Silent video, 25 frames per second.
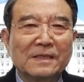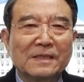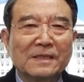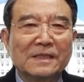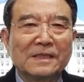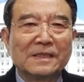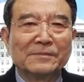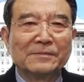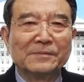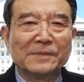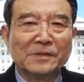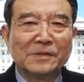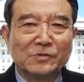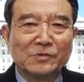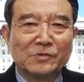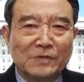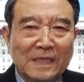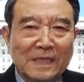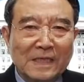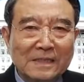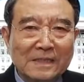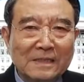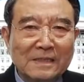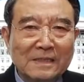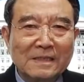이
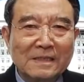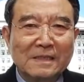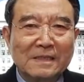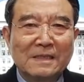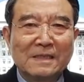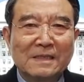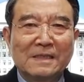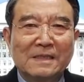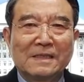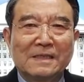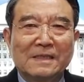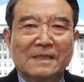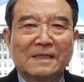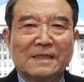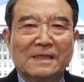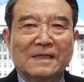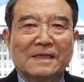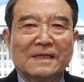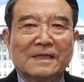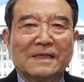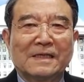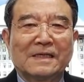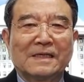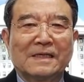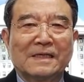민주당을
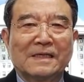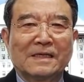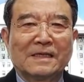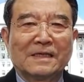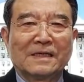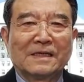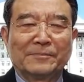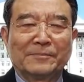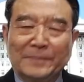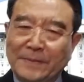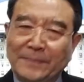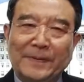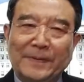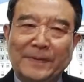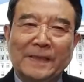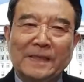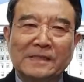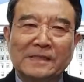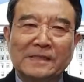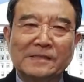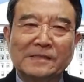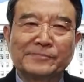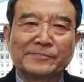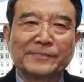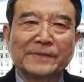에,
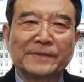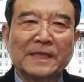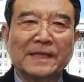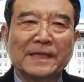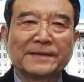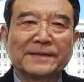비판했습니다.